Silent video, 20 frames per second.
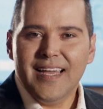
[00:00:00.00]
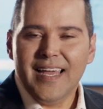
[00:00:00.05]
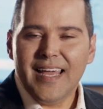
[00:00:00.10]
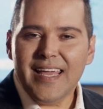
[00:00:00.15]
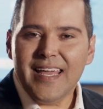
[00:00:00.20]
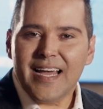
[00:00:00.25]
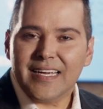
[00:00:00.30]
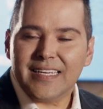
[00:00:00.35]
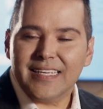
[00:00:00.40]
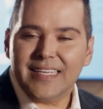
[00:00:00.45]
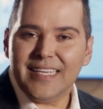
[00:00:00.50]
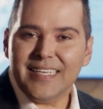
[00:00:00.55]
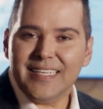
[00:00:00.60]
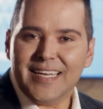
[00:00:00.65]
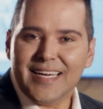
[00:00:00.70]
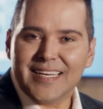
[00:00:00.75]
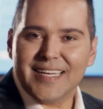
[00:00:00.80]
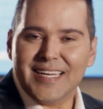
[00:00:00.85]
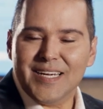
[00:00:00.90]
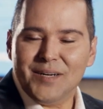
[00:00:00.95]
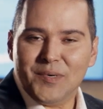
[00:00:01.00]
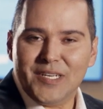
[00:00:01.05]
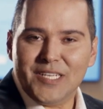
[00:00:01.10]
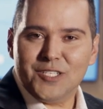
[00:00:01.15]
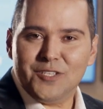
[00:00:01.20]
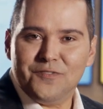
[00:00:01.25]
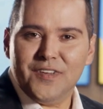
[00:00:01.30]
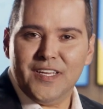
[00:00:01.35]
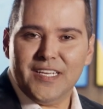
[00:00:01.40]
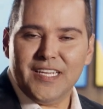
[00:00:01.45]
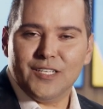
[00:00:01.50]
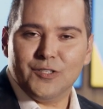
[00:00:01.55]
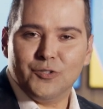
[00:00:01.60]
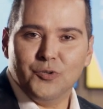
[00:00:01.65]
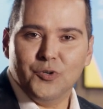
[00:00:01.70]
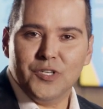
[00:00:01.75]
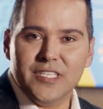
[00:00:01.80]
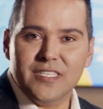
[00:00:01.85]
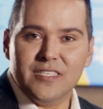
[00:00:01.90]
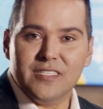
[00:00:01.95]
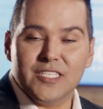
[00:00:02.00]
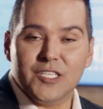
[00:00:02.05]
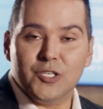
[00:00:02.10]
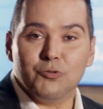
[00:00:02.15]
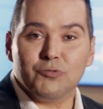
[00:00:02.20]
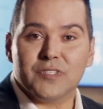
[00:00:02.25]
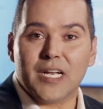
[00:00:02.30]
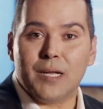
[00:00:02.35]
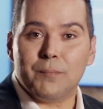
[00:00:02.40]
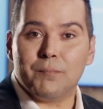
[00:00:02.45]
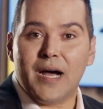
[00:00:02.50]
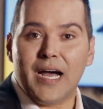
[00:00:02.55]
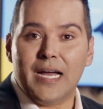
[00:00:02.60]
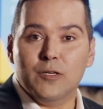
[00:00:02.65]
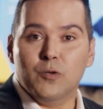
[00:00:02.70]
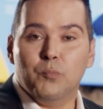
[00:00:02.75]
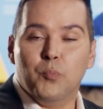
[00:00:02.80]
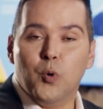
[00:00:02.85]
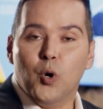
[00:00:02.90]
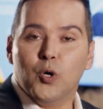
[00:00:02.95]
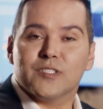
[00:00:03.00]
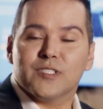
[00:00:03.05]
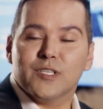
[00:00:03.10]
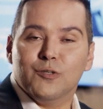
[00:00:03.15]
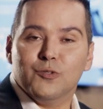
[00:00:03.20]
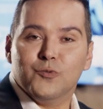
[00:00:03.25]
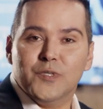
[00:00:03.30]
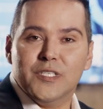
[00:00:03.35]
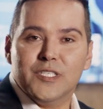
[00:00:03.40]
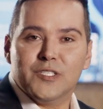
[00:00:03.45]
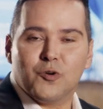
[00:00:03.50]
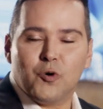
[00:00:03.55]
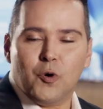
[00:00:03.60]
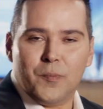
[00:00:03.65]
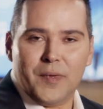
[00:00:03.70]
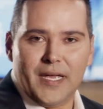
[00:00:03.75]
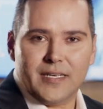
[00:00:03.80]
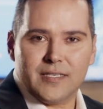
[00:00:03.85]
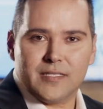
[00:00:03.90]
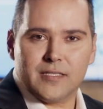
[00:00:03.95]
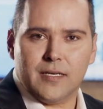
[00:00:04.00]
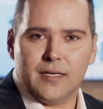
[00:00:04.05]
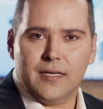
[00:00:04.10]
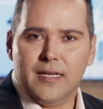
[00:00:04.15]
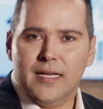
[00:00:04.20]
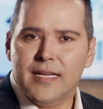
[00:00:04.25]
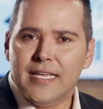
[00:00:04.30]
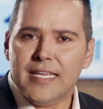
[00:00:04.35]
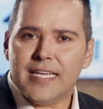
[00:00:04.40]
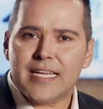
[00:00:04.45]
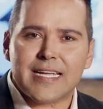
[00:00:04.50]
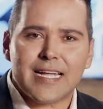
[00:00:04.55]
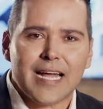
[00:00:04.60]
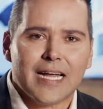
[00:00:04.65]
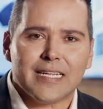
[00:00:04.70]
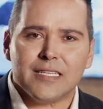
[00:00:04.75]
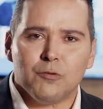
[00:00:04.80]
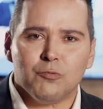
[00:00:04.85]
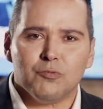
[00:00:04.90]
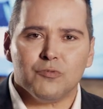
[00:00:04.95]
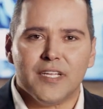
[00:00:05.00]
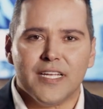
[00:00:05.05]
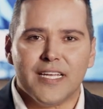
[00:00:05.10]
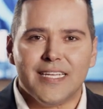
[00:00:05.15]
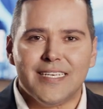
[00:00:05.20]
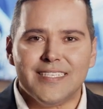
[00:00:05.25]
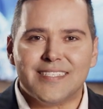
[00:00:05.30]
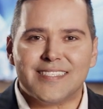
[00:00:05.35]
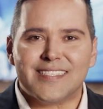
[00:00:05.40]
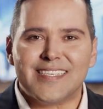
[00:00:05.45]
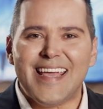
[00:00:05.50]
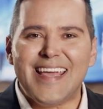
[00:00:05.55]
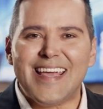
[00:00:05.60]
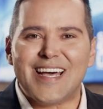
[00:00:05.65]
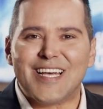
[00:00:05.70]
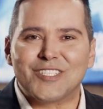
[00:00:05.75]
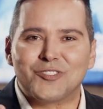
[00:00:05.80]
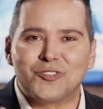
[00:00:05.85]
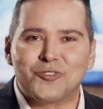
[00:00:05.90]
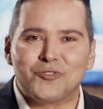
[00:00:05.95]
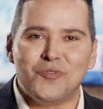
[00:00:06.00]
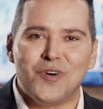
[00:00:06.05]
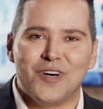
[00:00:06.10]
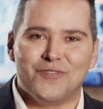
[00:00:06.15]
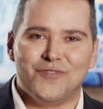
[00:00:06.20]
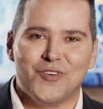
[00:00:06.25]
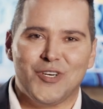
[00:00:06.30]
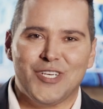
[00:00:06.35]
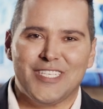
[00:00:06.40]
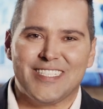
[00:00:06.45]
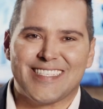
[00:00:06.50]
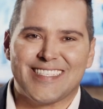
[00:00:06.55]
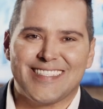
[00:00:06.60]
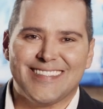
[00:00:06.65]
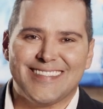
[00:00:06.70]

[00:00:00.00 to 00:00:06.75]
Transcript: É aqui na Câmara de Vereadores que o trabalho por São Luís começa e cada um deles é a sua voz.